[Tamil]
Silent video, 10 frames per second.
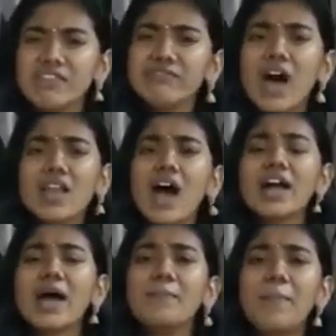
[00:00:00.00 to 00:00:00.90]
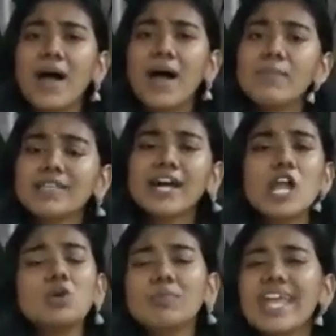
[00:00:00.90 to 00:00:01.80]
இவ்வாறாக பல
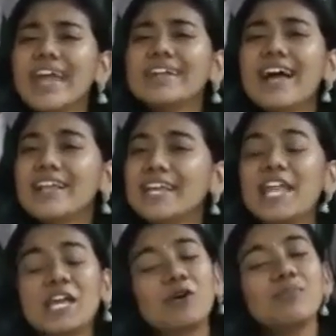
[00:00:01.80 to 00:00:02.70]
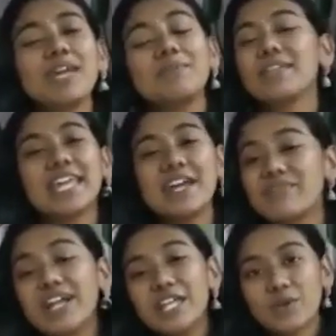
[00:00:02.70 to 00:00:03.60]
மதங்களும் கேட்டால் கிடைக்கும் என்பதையே
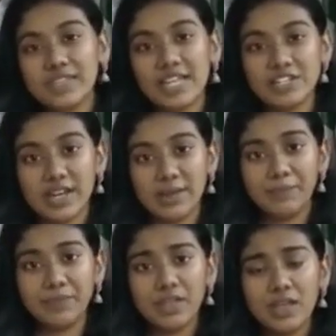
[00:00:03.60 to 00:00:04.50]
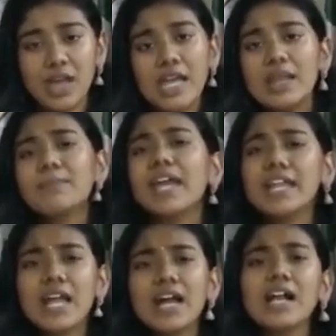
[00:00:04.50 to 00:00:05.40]
வலியுறுத்துகின்றன நம்
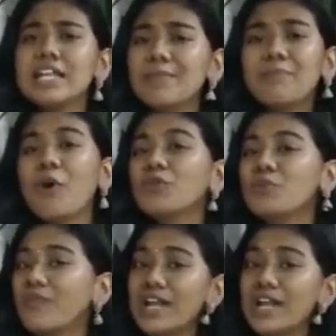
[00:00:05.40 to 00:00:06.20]
எண்ணங்கள் எப்போதும்